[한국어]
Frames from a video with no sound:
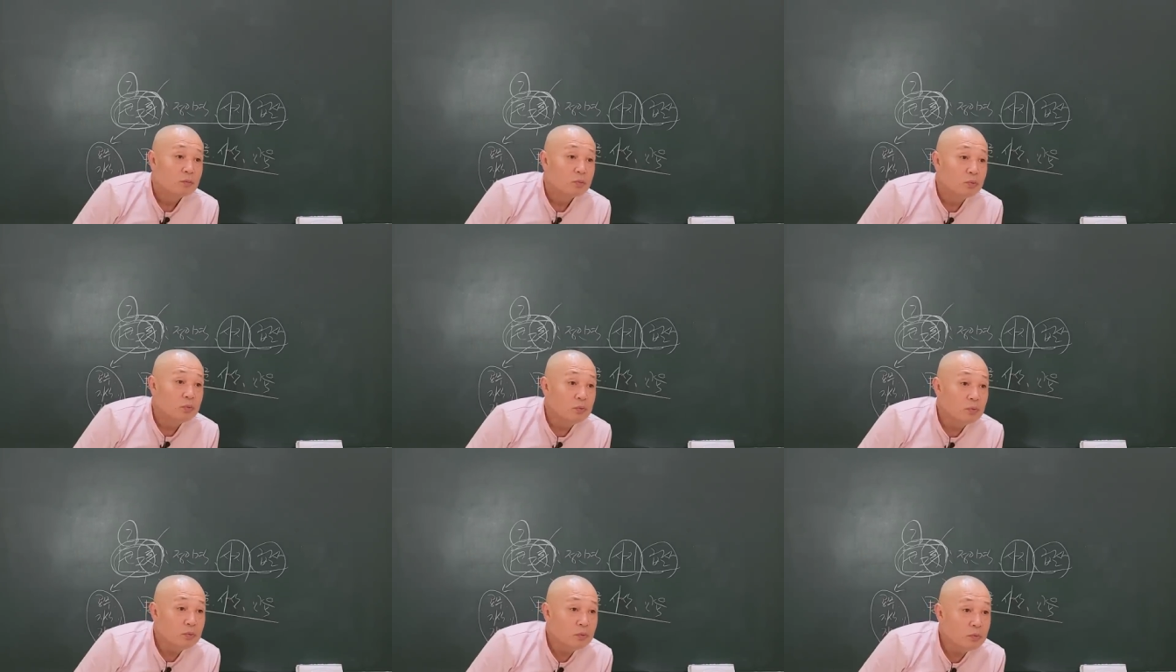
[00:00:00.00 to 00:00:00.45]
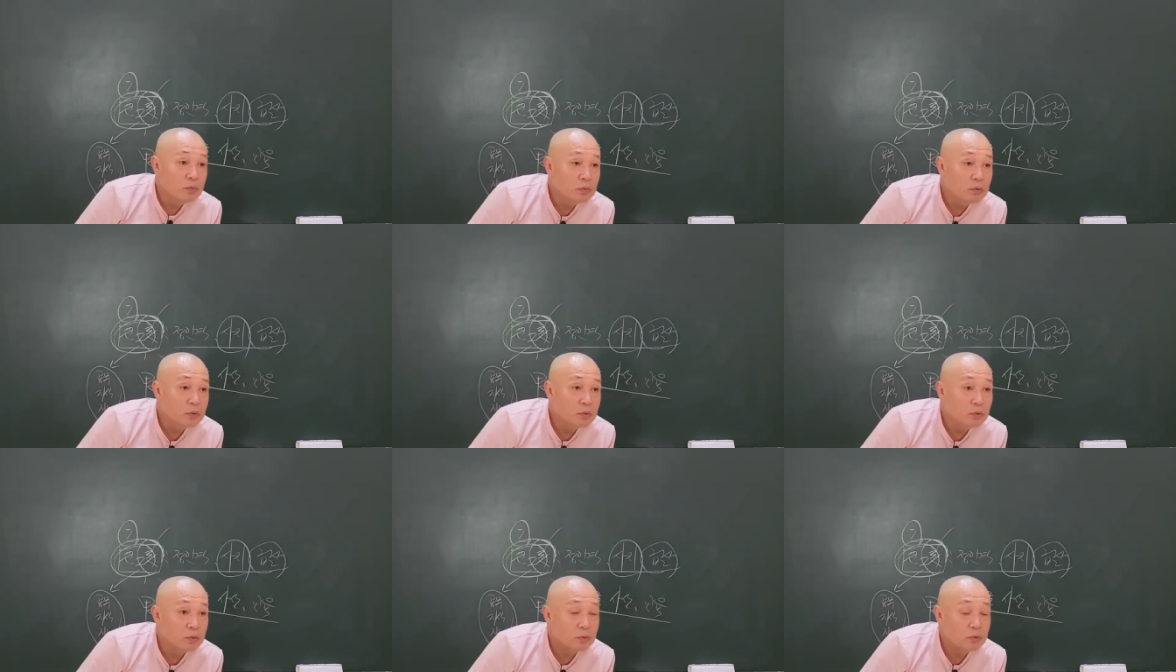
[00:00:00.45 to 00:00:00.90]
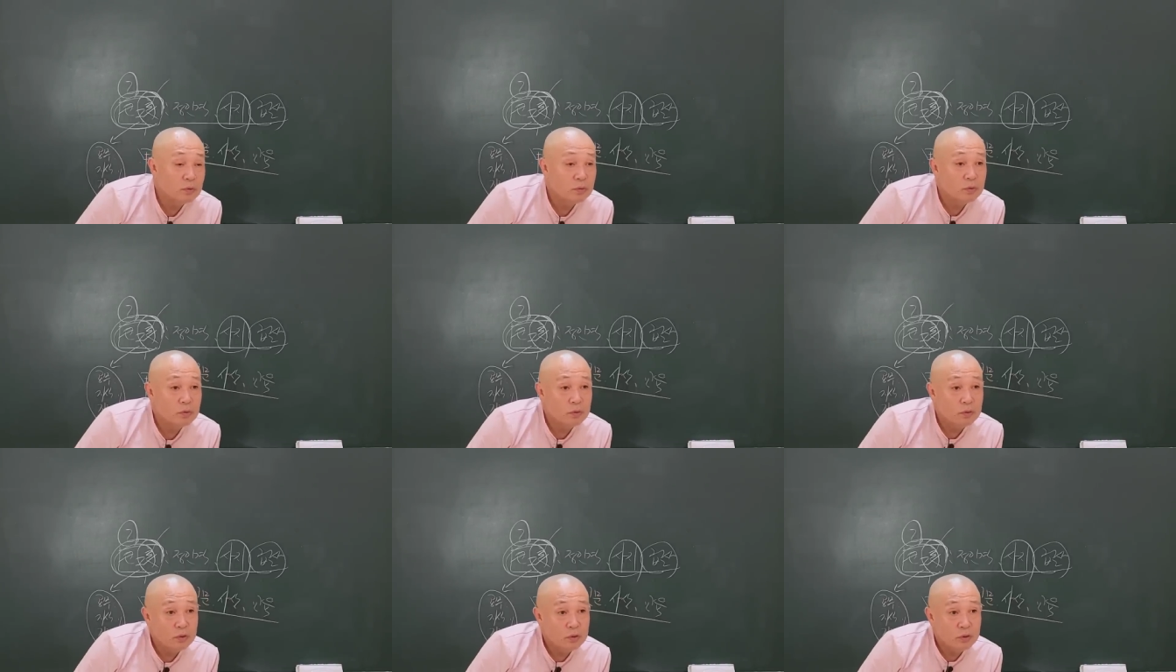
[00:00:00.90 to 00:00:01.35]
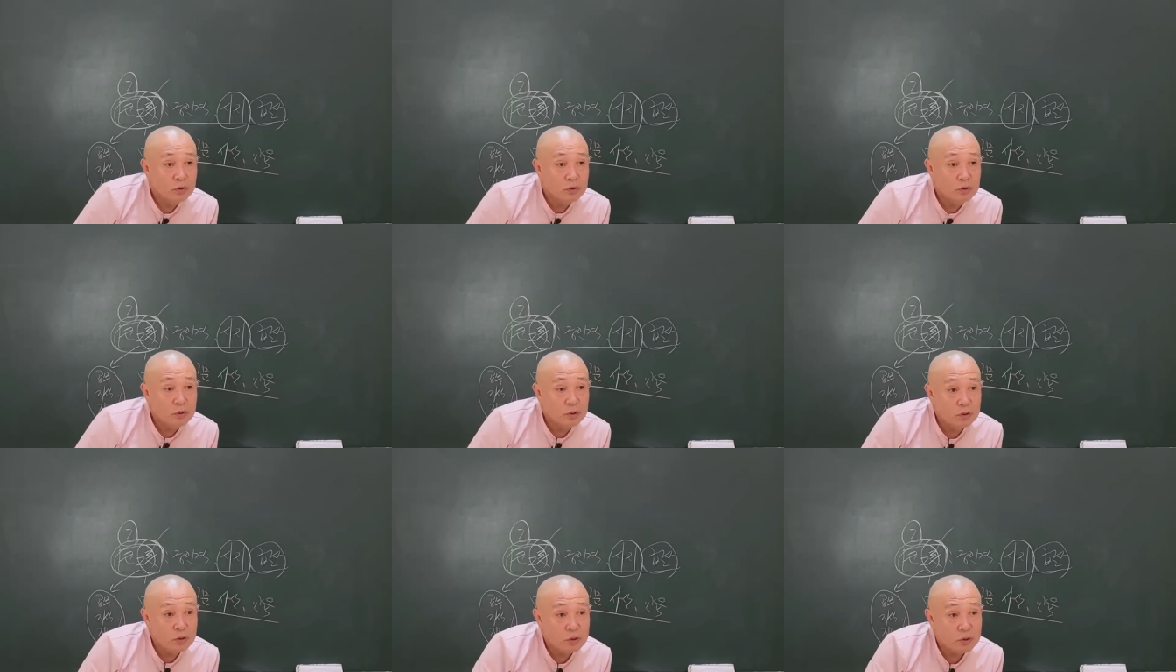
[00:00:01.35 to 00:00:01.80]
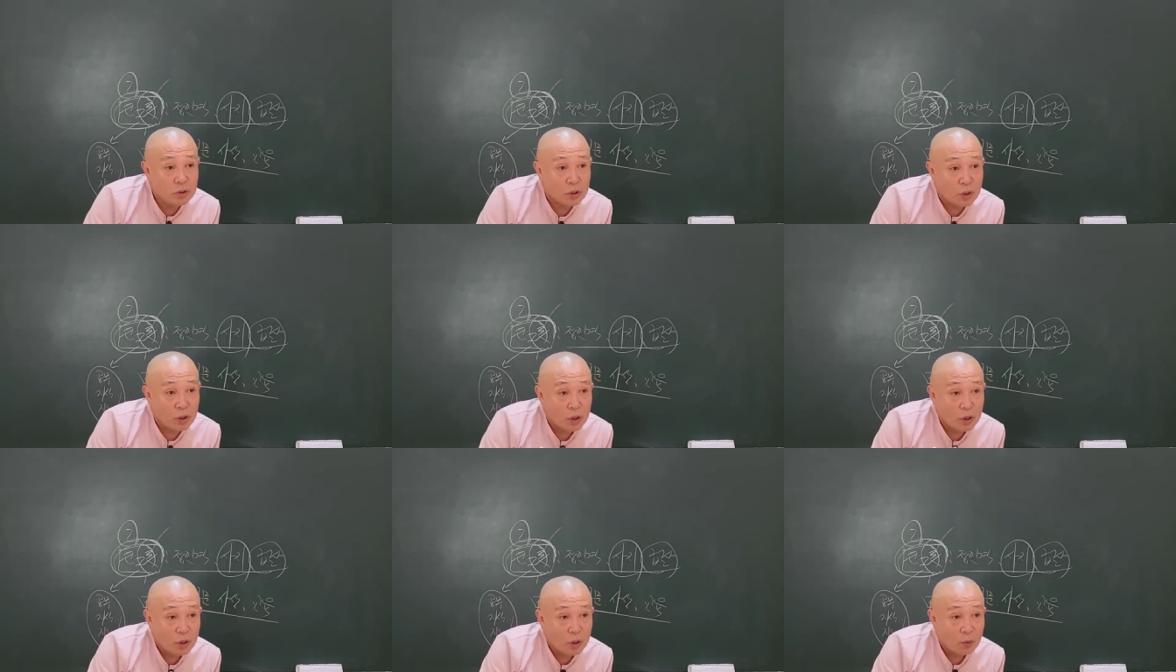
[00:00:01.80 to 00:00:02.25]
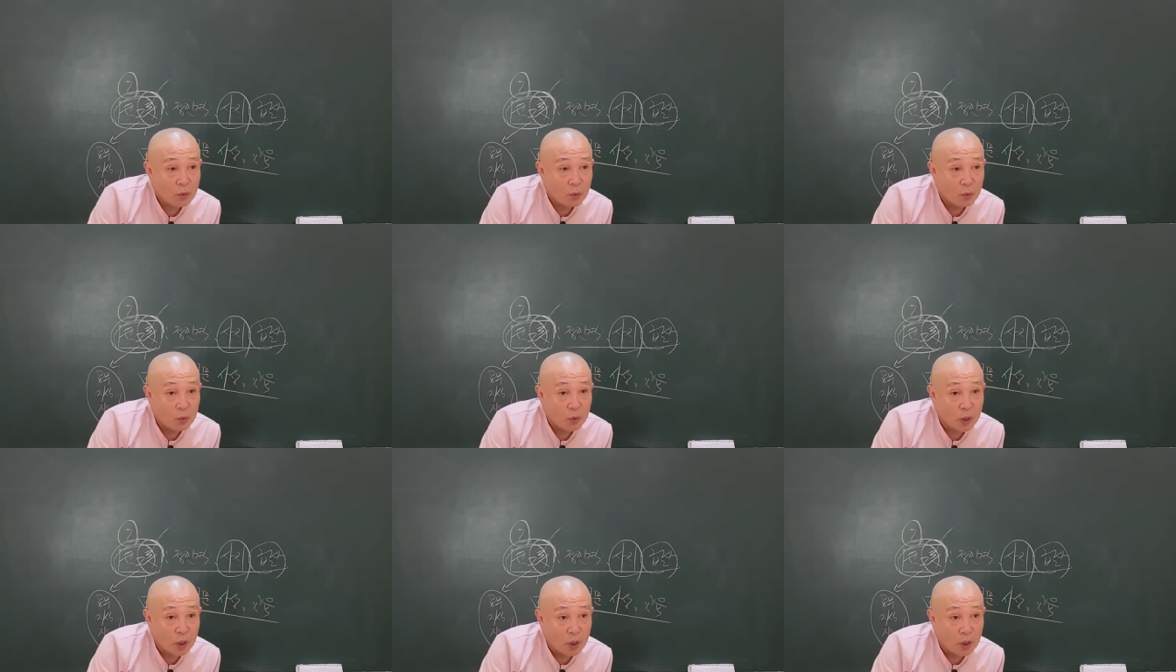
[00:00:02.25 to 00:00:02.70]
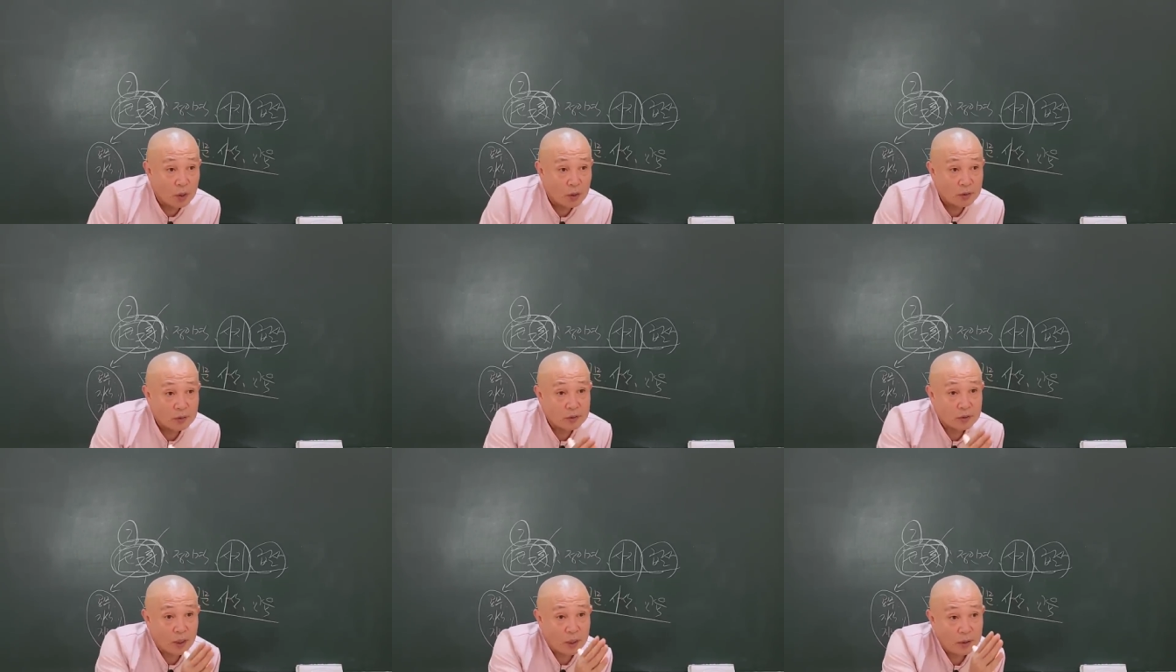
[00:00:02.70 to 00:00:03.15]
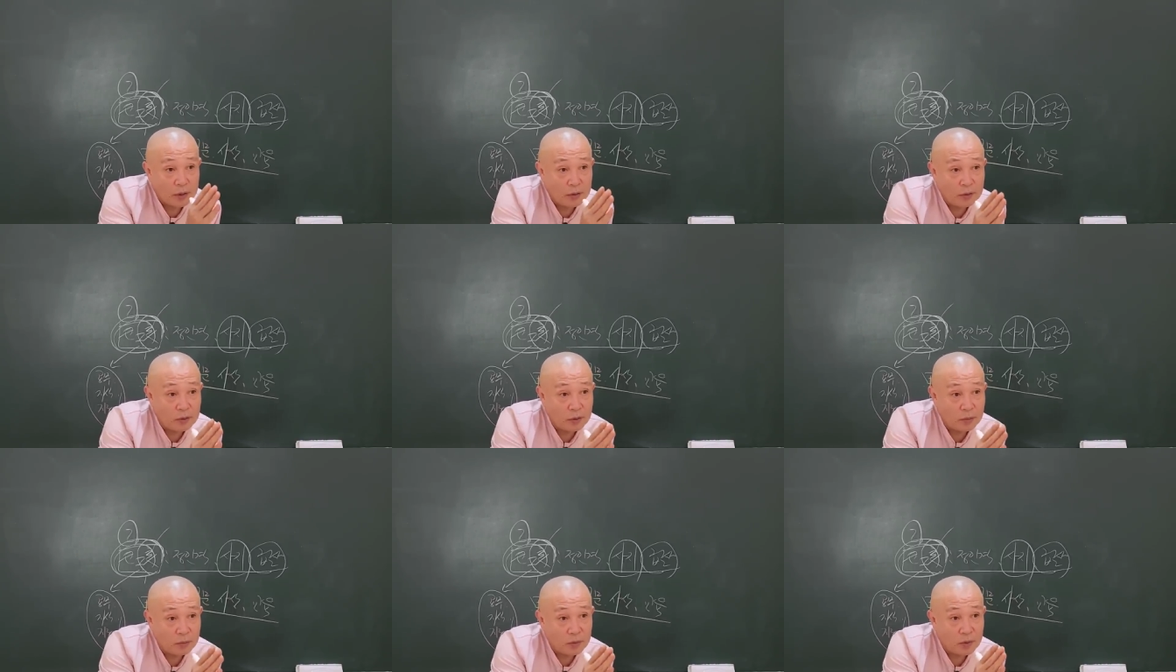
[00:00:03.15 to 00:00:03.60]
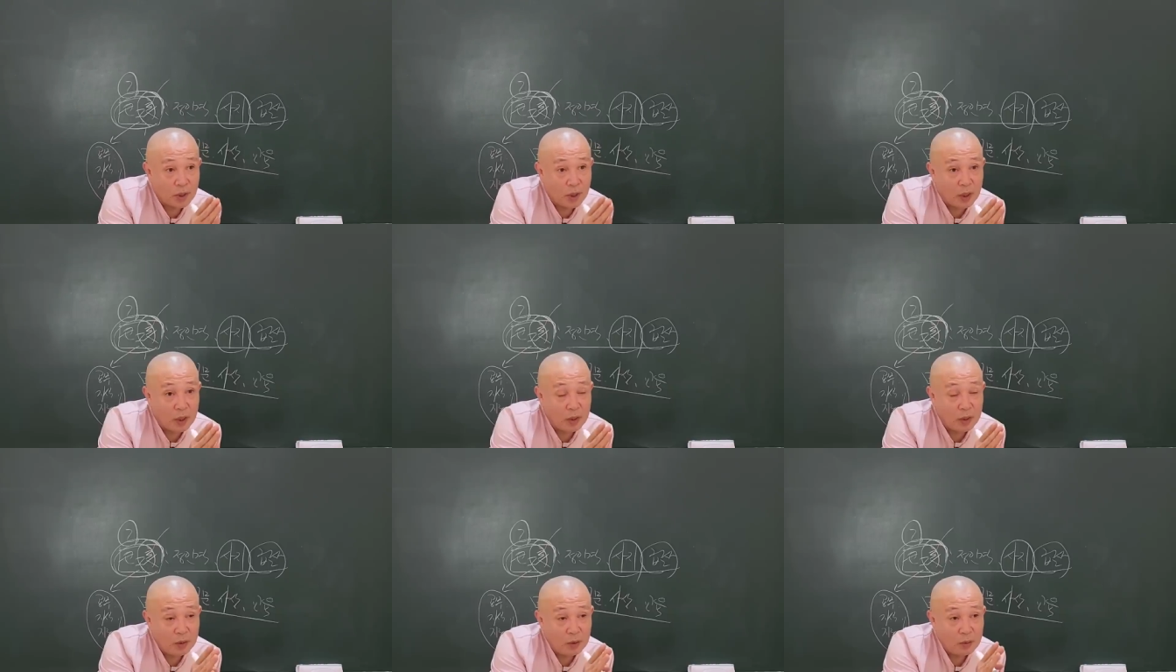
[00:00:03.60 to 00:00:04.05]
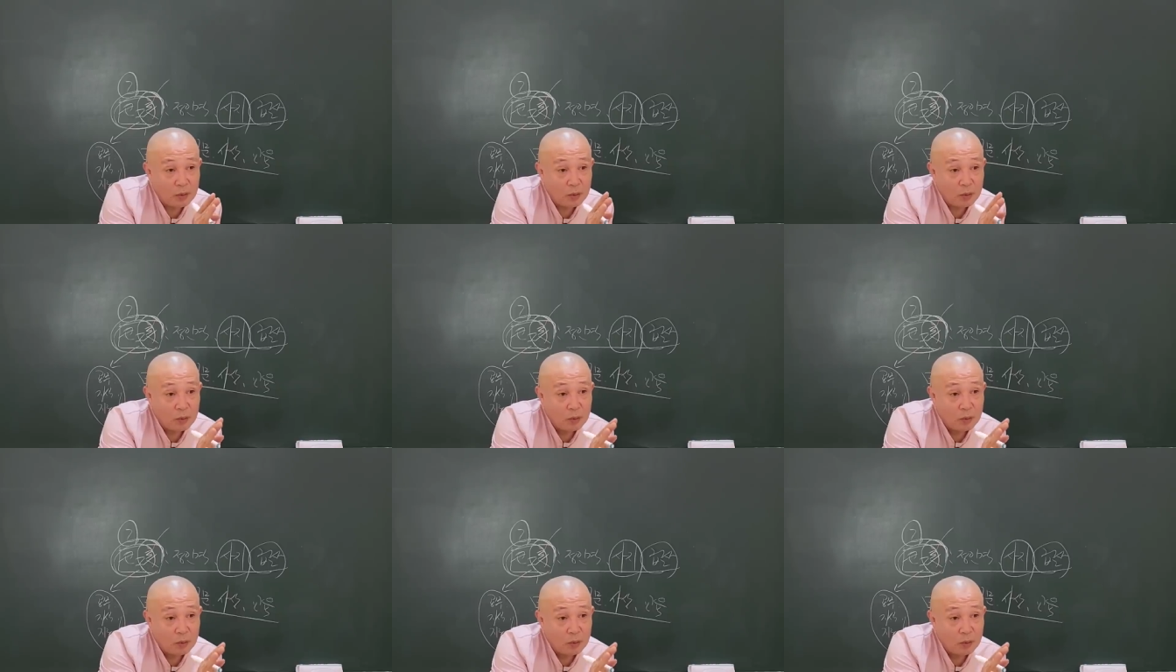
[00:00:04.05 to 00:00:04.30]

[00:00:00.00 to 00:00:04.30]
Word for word: 본인 이제 이, 이, 제 올해 자 이런 겁니다 어,